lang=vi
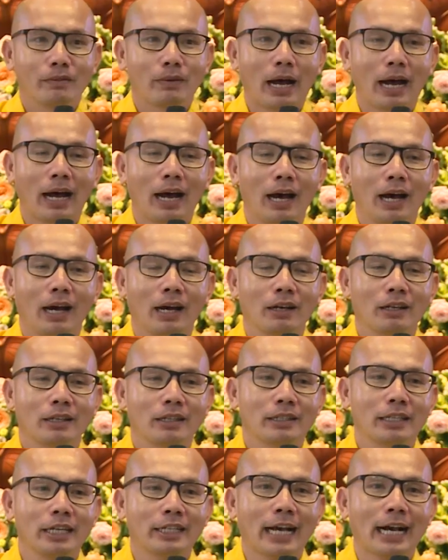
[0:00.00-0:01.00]
Và
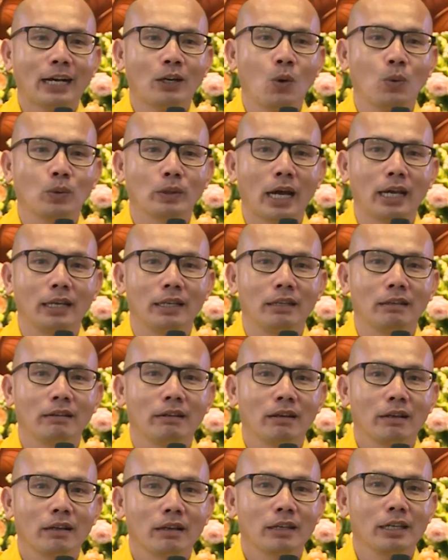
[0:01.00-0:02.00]
cái ca khúc này,
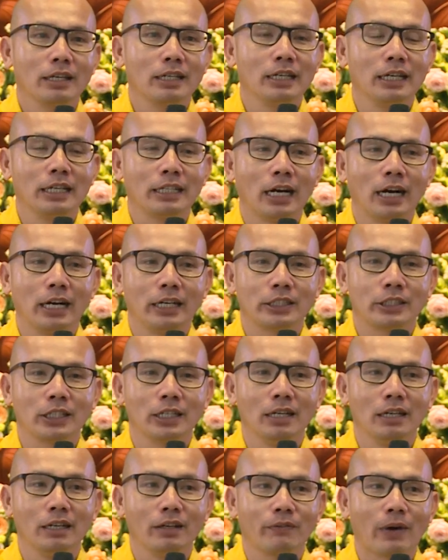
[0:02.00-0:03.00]
cái người khởi
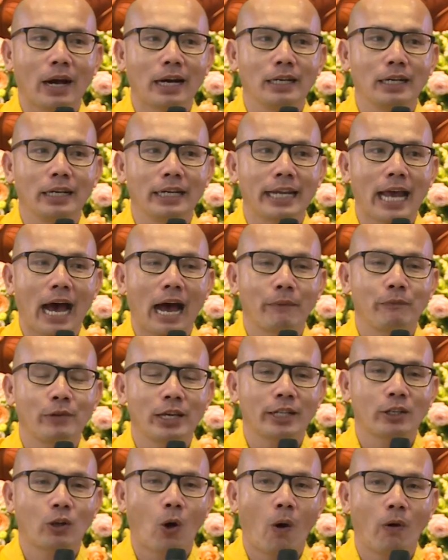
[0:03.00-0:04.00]
xướng và người đã
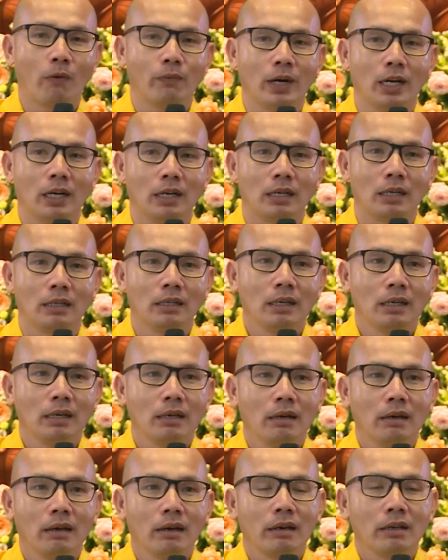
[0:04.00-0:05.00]
viết cover
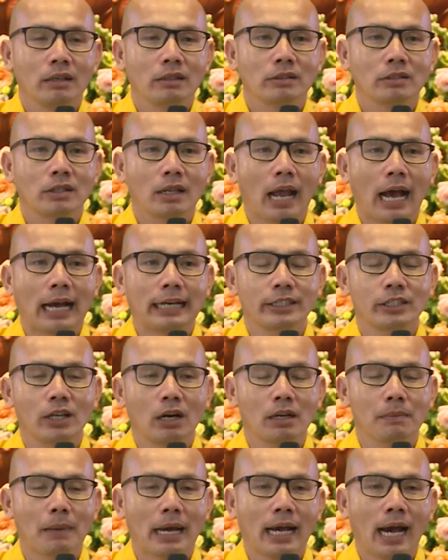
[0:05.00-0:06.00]
lại cho
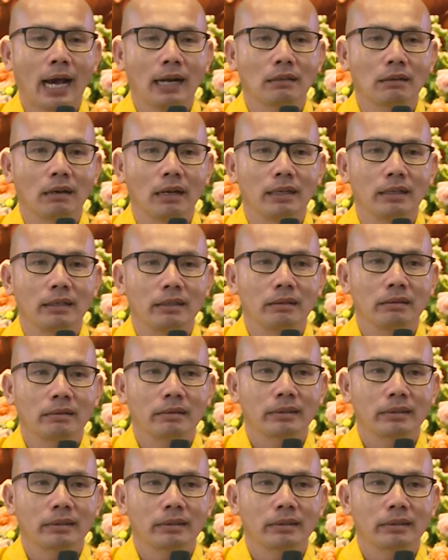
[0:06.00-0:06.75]
cái bài hát này,